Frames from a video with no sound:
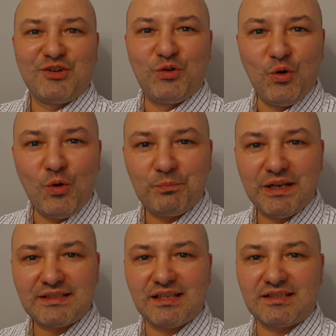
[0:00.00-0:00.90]

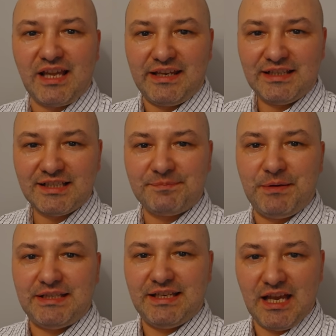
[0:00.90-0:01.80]
Комплекс состоит из
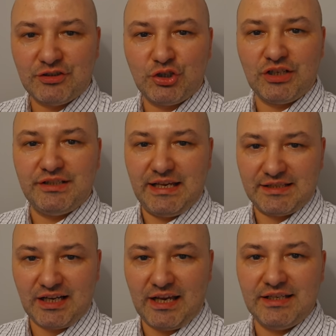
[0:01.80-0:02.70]
пяти очередей
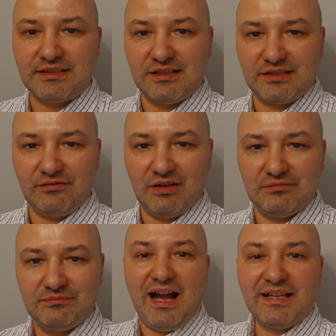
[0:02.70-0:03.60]
строительства.
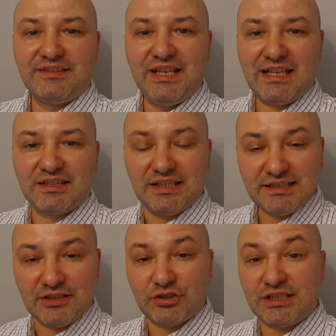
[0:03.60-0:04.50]

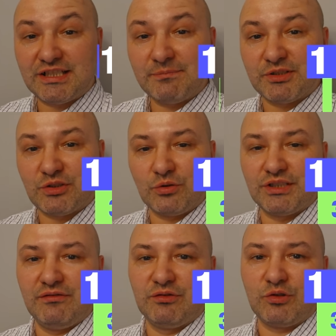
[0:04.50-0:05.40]

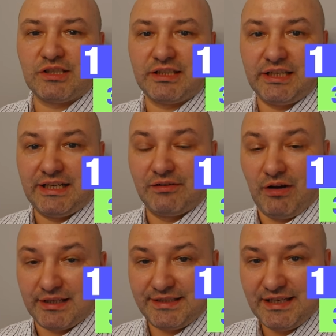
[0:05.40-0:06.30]
1793
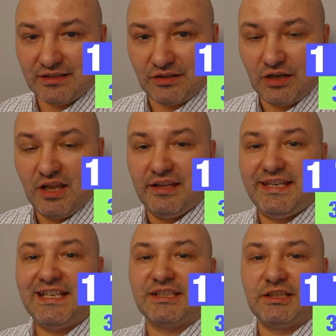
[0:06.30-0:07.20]
квартиры
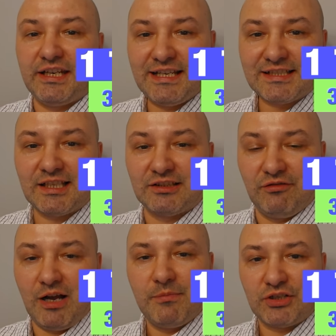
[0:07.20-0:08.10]
и
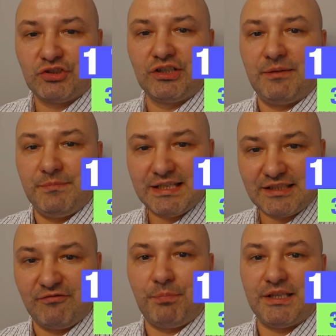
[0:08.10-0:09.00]
302
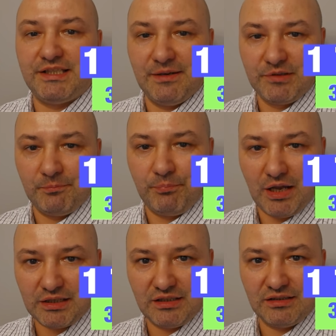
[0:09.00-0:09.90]
машиноместа в подземном
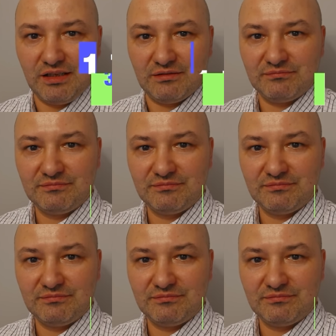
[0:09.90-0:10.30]
паркинге.